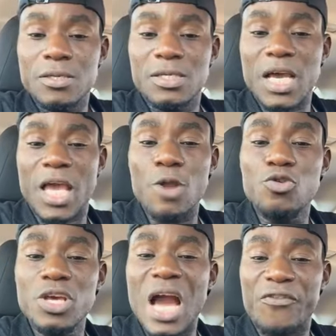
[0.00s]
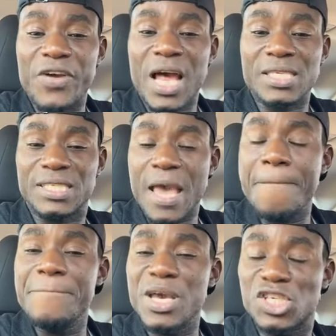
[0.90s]
ce que l'unique a fait là, c'est
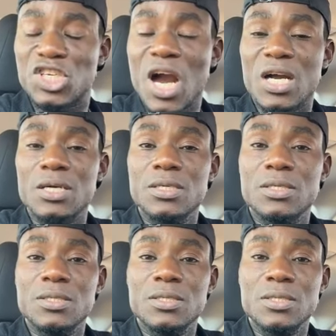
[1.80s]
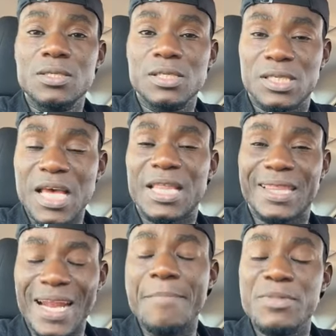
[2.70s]
méchant.
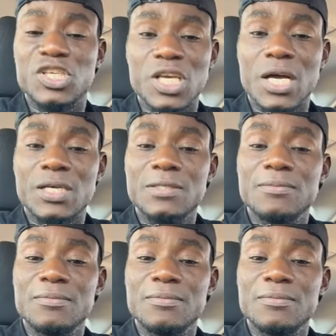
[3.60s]
C'est très méchant.